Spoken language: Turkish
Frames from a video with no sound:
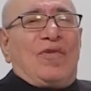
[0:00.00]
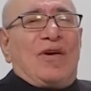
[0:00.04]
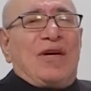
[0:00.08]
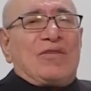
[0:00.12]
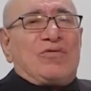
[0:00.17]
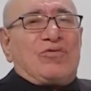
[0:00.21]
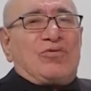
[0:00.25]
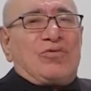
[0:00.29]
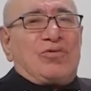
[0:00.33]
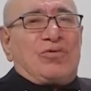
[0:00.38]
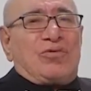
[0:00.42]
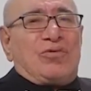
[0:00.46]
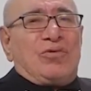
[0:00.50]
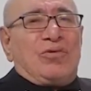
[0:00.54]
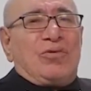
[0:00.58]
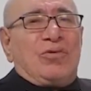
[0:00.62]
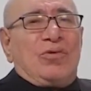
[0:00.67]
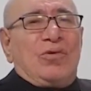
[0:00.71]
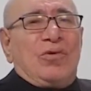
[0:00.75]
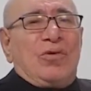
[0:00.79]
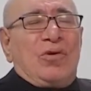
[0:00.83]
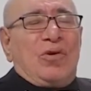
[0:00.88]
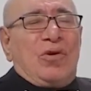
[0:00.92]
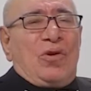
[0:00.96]
var çünkü
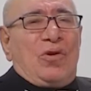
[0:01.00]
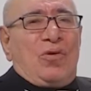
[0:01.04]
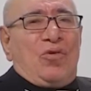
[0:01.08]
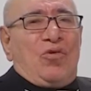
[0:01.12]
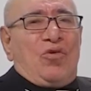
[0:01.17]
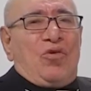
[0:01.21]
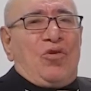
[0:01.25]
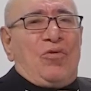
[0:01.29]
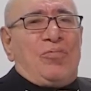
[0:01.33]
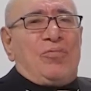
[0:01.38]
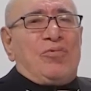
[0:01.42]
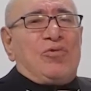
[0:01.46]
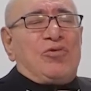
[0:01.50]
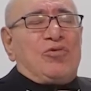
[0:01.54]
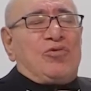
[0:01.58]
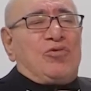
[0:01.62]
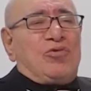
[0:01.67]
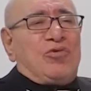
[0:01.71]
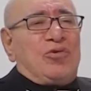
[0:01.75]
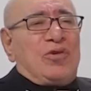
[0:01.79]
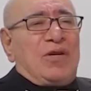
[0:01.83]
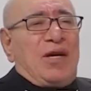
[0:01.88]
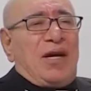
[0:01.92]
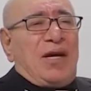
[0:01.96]
öbür
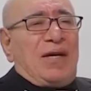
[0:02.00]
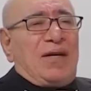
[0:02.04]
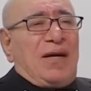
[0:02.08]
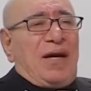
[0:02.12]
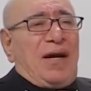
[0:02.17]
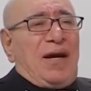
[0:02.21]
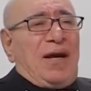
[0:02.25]
dünyaya